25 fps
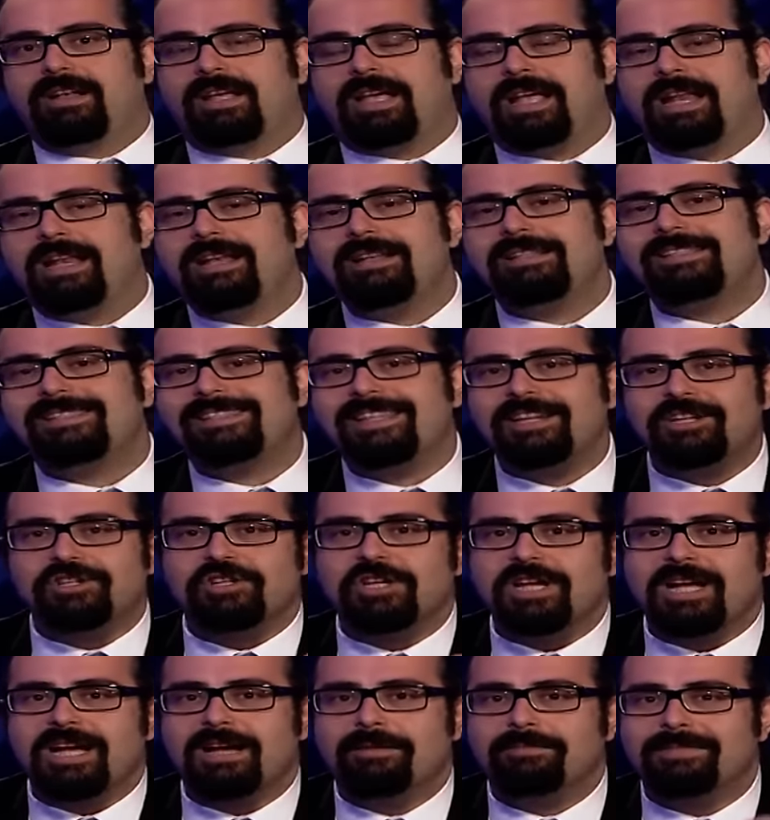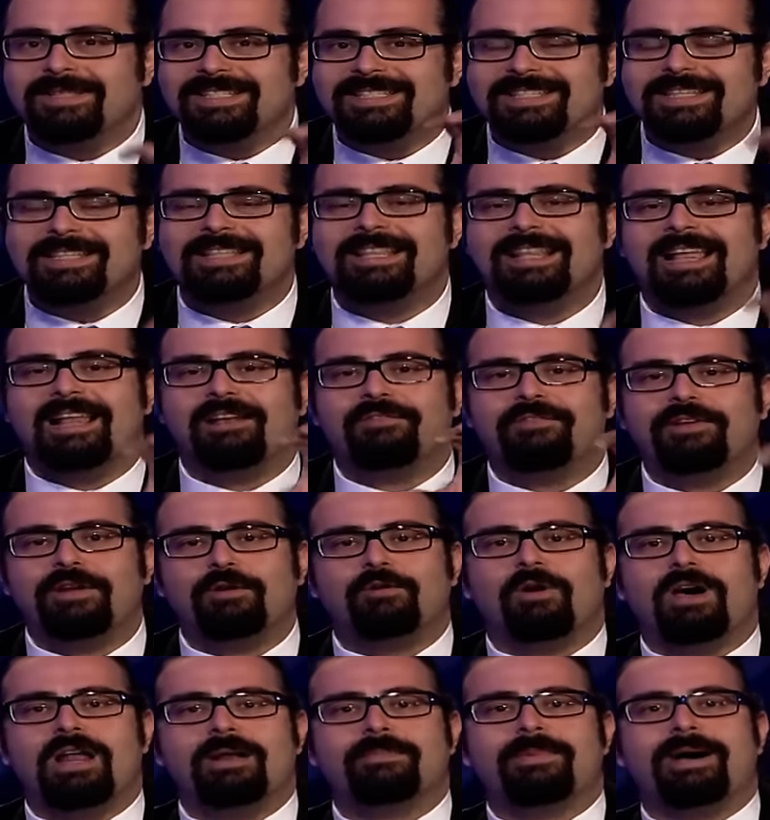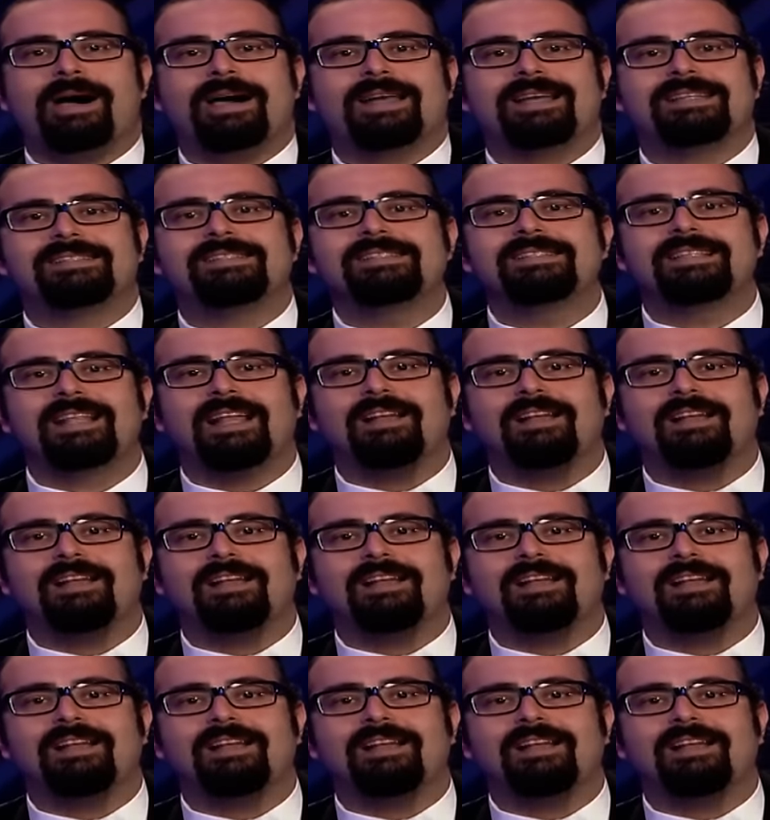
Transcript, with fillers: خلينا نسترجع من سنه 2004 لسنه